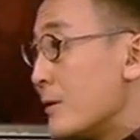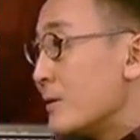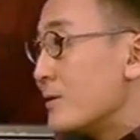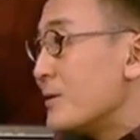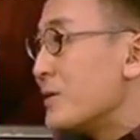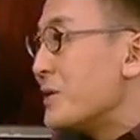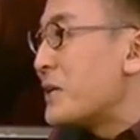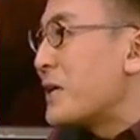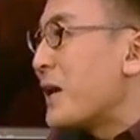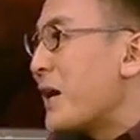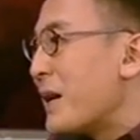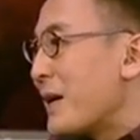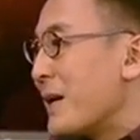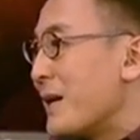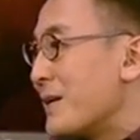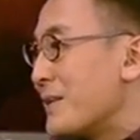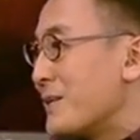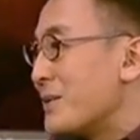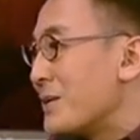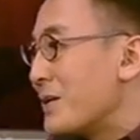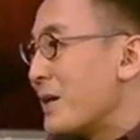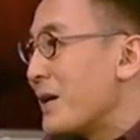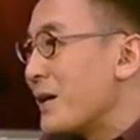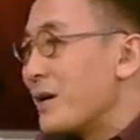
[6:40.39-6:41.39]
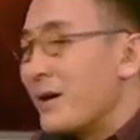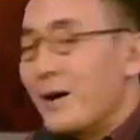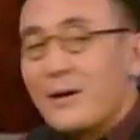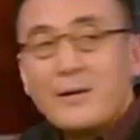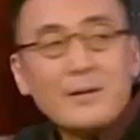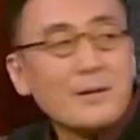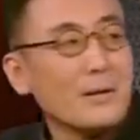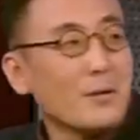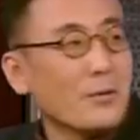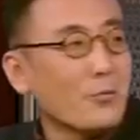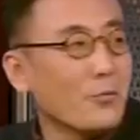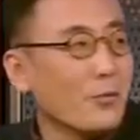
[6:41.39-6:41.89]
你看看，你看看，
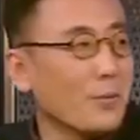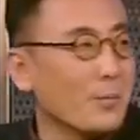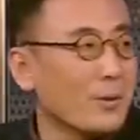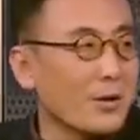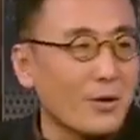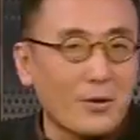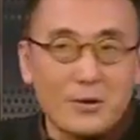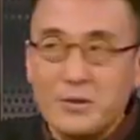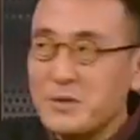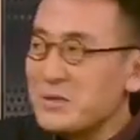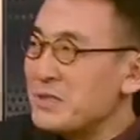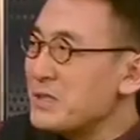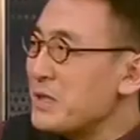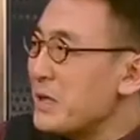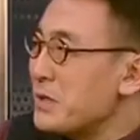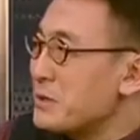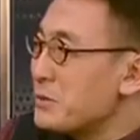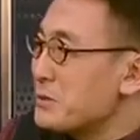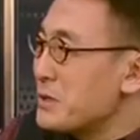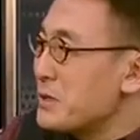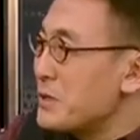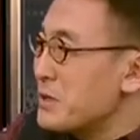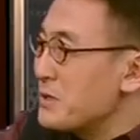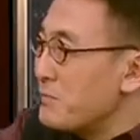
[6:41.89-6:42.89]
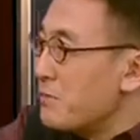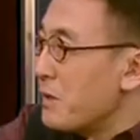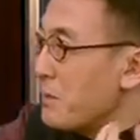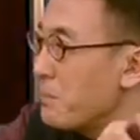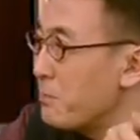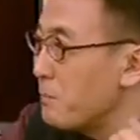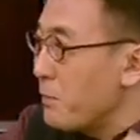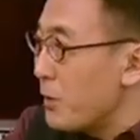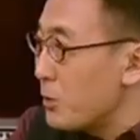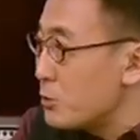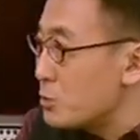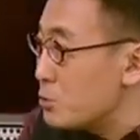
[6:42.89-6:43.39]
我们老人家就是希望
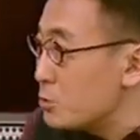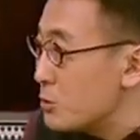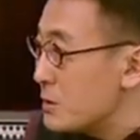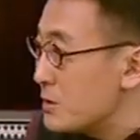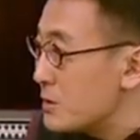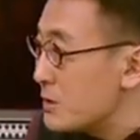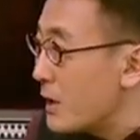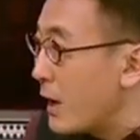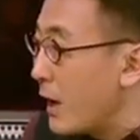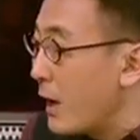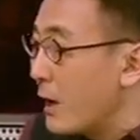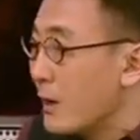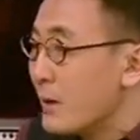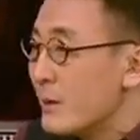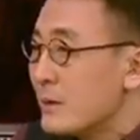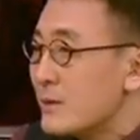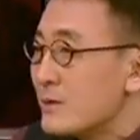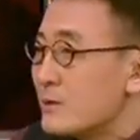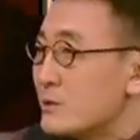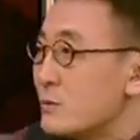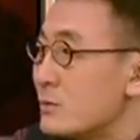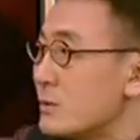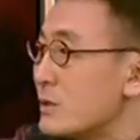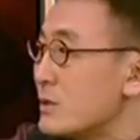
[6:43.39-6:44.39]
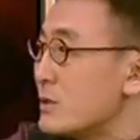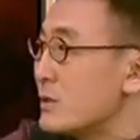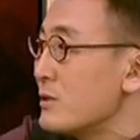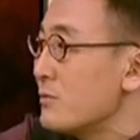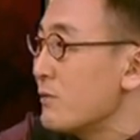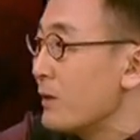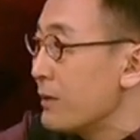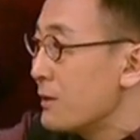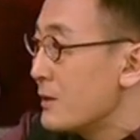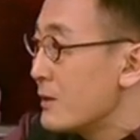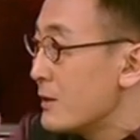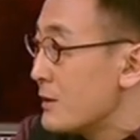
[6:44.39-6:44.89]
抱孙子啊，就是希
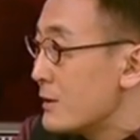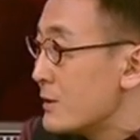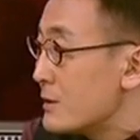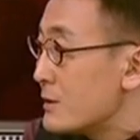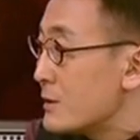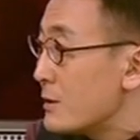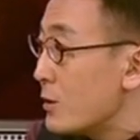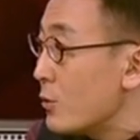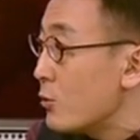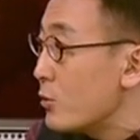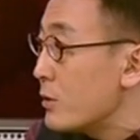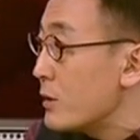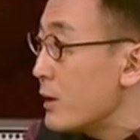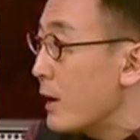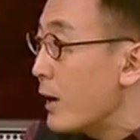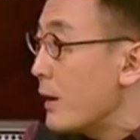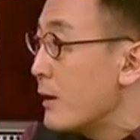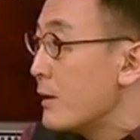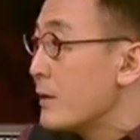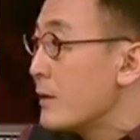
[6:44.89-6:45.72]
望结婚呐，